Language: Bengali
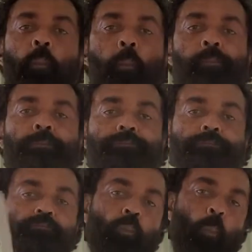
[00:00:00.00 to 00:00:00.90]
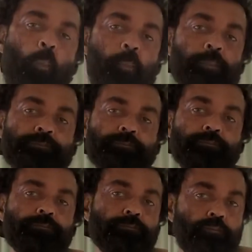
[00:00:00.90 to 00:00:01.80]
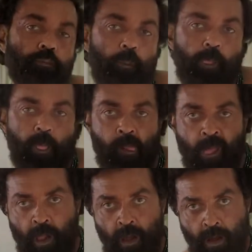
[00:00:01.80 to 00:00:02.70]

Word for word: খলনায়ক চরিত্রে দেখা গিয়েছে ববি দেওলকে